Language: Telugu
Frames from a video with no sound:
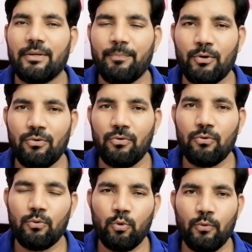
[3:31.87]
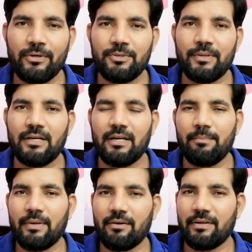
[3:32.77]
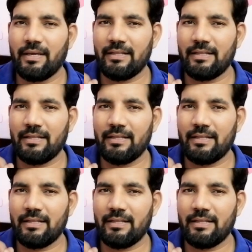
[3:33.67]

ఇప్పుడు ఇంకో విషయం ఏంటంటే మీరు